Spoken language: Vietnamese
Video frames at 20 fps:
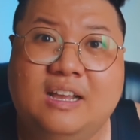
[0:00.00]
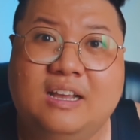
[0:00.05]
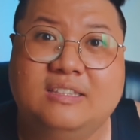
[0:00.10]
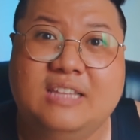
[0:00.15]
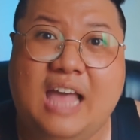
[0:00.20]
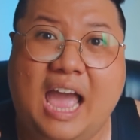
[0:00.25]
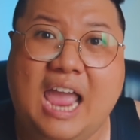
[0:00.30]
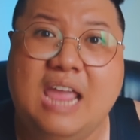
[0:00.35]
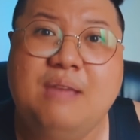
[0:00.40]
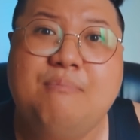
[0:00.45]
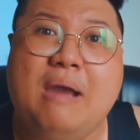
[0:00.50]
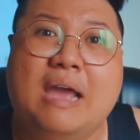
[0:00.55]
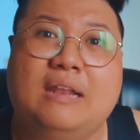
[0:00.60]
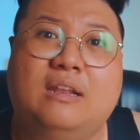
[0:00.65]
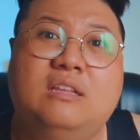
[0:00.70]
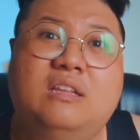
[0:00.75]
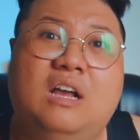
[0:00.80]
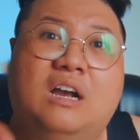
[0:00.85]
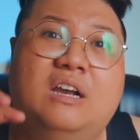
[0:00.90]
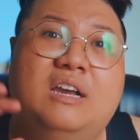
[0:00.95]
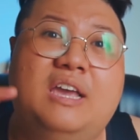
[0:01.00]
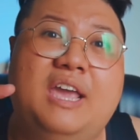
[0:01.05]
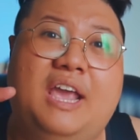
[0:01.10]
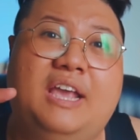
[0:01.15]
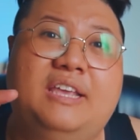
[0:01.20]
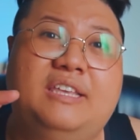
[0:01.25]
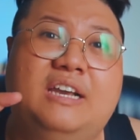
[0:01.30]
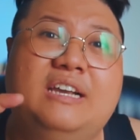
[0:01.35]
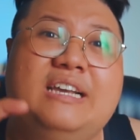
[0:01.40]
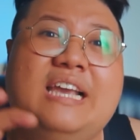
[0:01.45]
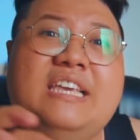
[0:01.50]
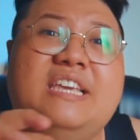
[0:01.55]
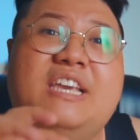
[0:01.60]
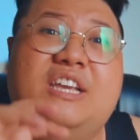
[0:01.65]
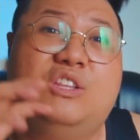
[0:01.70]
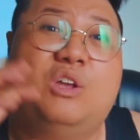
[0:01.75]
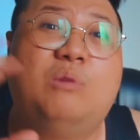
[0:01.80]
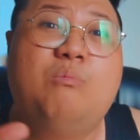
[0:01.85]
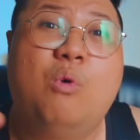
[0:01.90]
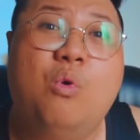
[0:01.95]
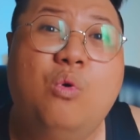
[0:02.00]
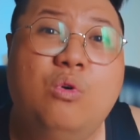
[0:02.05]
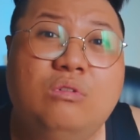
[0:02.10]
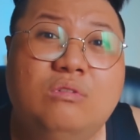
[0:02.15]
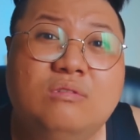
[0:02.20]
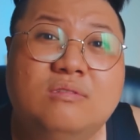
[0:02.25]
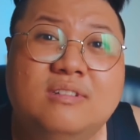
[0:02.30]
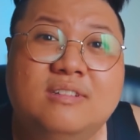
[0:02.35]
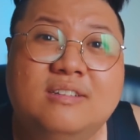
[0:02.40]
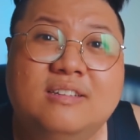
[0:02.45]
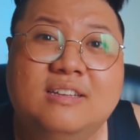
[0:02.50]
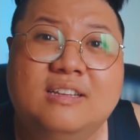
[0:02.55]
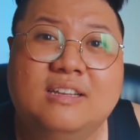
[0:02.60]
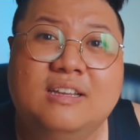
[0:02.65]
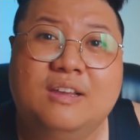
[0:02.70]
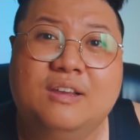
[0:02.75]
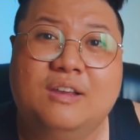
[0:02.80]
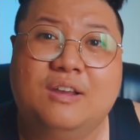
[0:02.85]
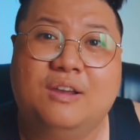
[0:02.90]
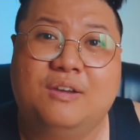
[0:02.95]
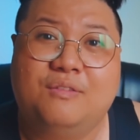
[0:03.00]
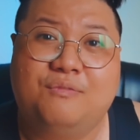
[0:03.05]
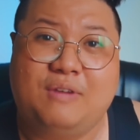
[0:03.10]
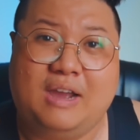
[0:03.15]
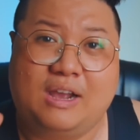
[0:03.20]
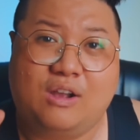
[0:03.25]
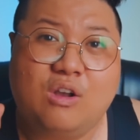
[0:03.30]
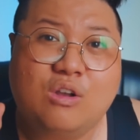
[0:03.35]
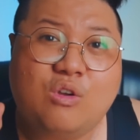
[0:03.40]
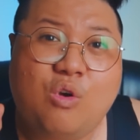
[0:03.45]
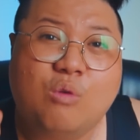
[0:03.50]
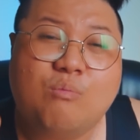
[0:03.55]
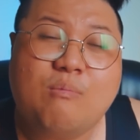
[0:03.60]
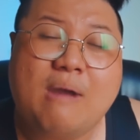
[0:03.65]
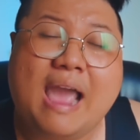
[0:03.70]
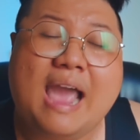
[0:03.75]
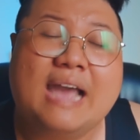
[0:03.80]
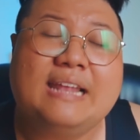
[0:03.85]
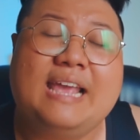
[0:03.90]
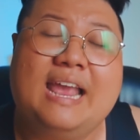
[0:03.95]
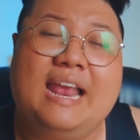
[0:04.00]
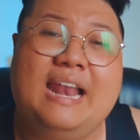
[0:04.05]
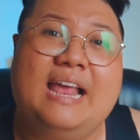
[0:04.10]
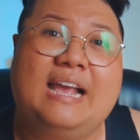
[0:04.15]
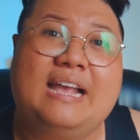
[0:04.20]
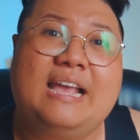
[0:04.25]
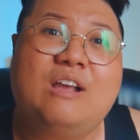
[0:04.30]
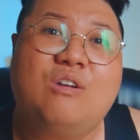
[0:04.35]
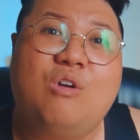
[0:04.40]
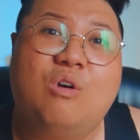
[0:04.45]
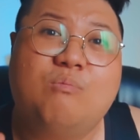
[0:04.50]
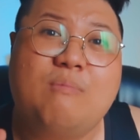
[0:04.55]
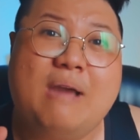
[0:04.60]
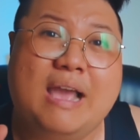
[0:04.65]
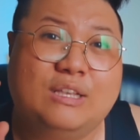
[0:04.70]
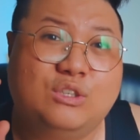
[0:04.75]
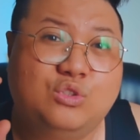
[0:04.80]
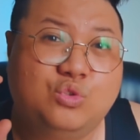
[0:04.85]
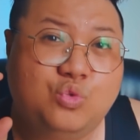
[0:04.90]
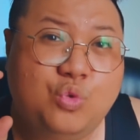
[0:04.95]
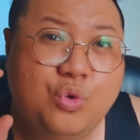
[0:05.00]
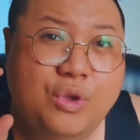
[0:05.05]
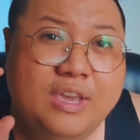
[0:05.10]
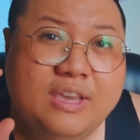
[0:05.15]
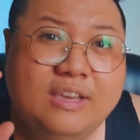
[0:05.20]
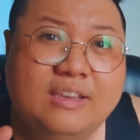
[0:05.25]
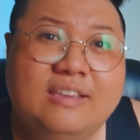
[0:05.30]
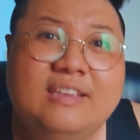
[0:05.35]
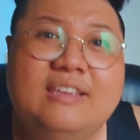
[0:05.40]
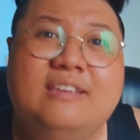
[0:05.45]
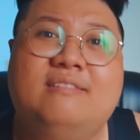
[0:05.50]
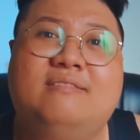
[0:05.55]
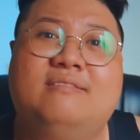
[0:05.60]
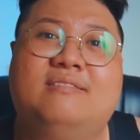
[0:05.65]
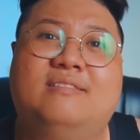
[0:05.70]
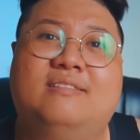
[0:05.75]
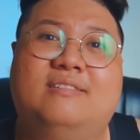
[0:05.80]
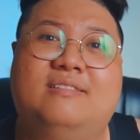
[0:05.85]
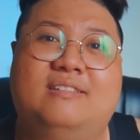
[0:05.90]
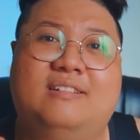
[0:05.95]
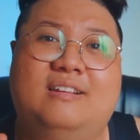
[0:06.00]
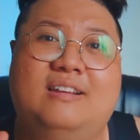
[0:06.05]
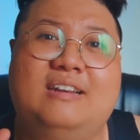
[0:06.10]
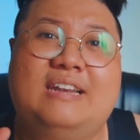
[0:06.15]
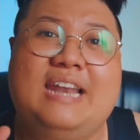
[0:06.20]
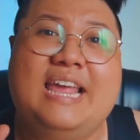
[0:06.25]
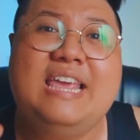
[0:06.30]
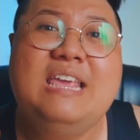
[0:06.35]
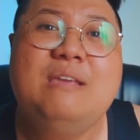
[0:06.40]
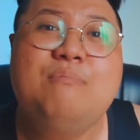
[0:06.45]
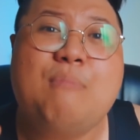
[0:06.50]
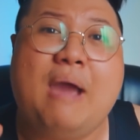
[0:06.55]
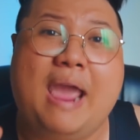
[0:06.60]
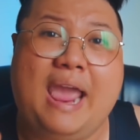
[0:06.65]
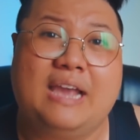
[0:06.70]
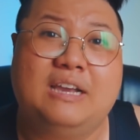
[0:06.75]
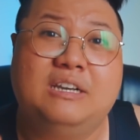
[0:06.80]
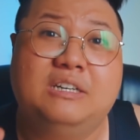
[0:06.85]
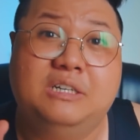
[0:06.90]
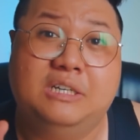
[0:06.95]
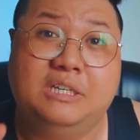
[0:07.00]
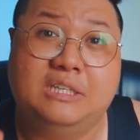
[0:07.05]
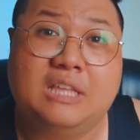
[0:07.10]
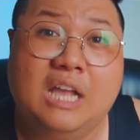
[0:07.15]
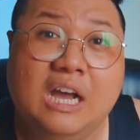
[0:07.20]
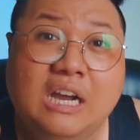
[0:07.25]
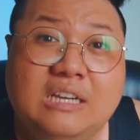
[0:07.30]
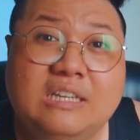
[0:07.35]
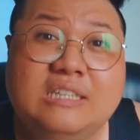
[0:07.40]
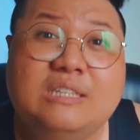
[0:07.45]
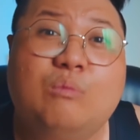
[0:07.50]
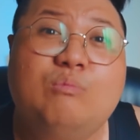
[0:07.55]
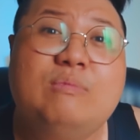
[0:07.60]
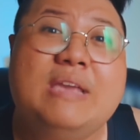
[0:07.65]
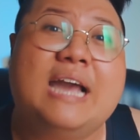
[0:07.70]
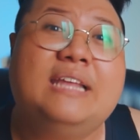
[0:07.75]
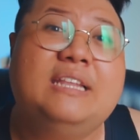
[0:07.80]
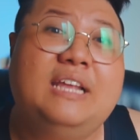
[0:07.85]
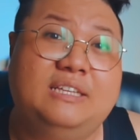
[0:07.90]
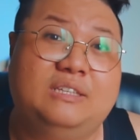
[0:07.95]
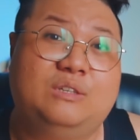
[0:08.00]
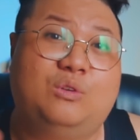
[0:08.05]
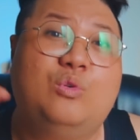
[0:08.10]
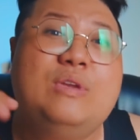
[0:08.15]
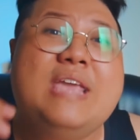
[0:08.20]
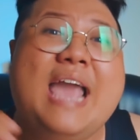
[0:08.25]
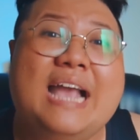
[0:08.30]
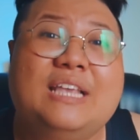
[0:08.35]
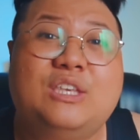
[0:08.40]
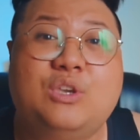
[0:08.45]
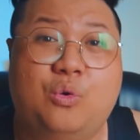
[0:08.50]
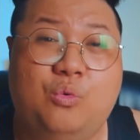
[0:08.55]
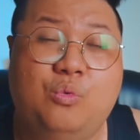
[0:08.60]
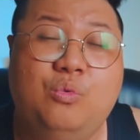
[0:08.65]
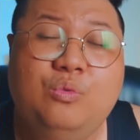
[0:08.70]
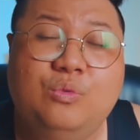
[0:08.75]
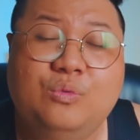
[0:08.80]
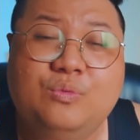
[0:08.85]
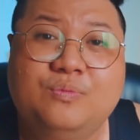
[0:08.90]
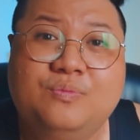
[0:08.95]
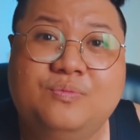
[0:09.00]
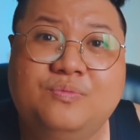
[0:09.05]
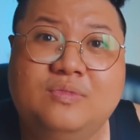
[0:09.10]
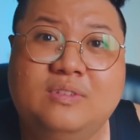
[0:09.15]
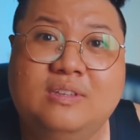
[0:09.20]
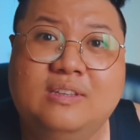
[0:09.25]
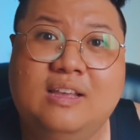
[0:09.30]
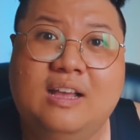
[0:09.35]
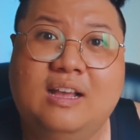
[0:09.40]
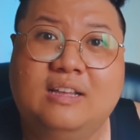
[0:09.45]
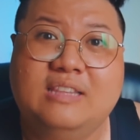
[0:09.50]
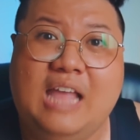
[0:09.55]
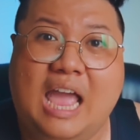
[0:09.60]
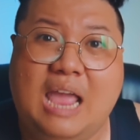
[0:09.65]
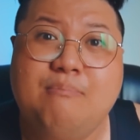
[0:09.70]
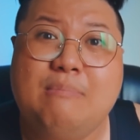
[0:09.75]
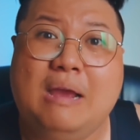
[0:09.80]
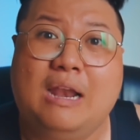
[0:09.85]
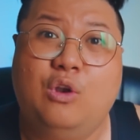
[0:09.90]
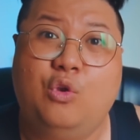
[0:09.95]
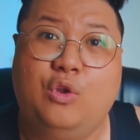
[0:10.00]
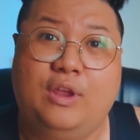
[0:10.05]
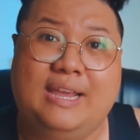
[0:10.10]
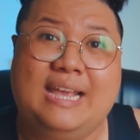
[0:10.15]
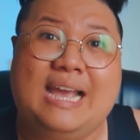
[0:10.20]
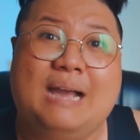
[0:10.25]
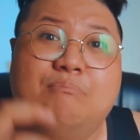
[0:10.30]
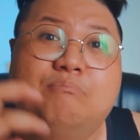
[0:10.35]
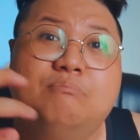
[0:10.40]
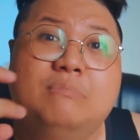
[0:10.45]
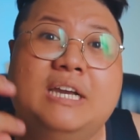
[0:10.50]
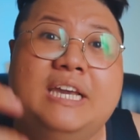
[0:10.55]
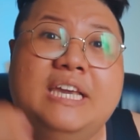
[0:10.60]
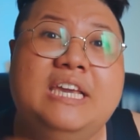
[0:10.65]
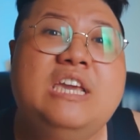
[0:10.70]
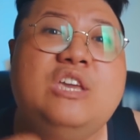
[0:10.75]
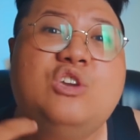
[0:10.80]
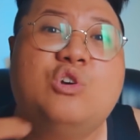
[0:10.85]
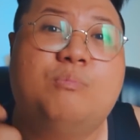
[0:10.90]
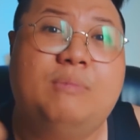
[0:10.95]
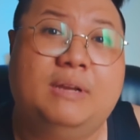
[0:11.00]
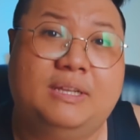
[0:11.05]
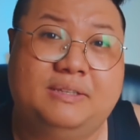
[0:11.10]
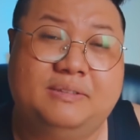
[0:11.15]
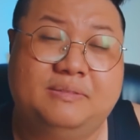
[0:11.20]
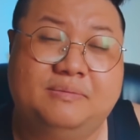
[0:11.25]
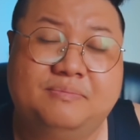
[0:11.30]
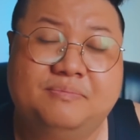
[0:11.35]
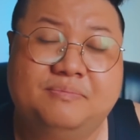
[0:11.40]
để mà nó thực hiện những cái gì nó muốn và có con ma này là cái con ma chuyên lấy mạng người thân trong gia đình của gia chủ để mà luyện âm khí cho mình